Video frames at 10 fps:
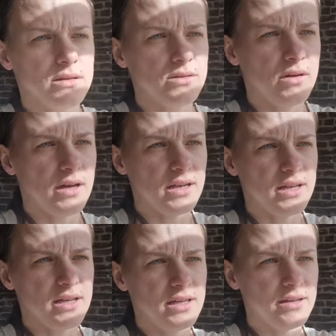No
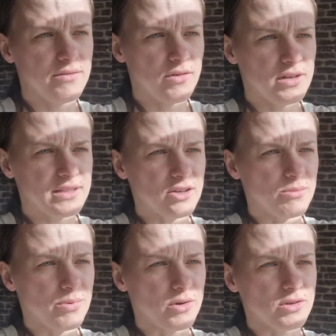ale wolę
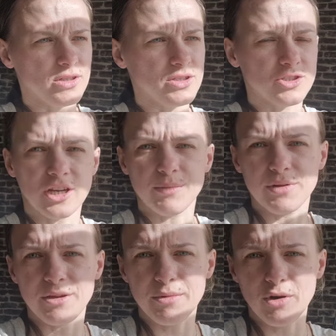taką pogodę niż jakby
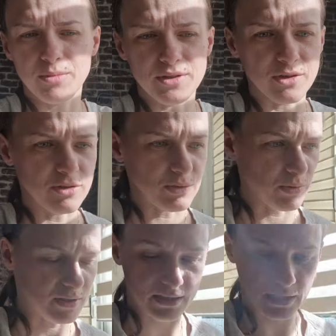nie miało być tego słońca,